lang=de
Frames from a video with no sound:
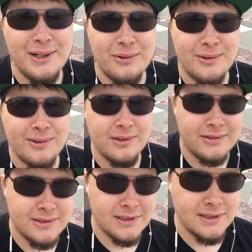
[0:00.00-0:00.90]

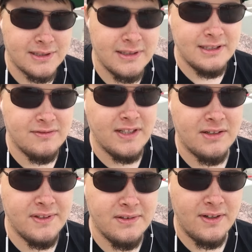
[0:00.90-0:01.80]
Und ich will
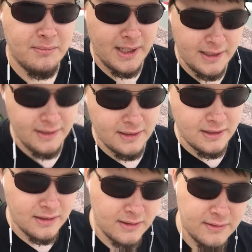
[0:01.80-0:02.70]
auf jeden Fall mein
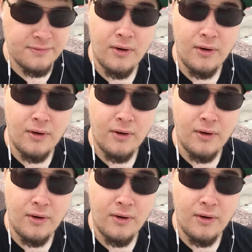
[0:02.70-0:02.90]
äh,